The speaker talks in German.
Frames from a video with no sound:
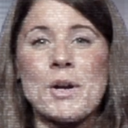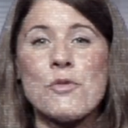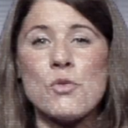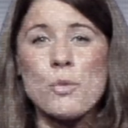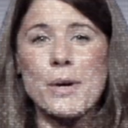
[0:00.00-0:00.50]

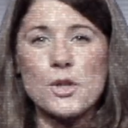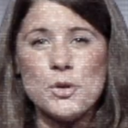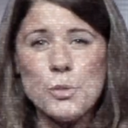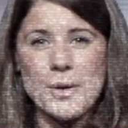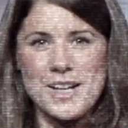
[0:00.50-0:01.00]
mal, wo man
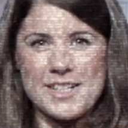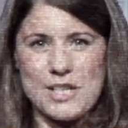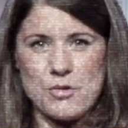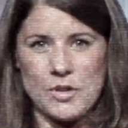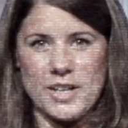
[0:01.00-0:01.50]
überall
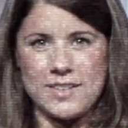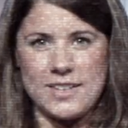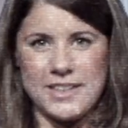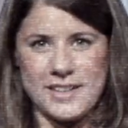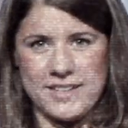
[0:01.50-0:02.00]
TVA
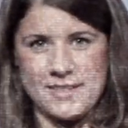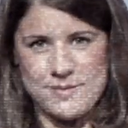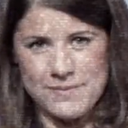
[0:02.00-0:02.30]
sehen kann.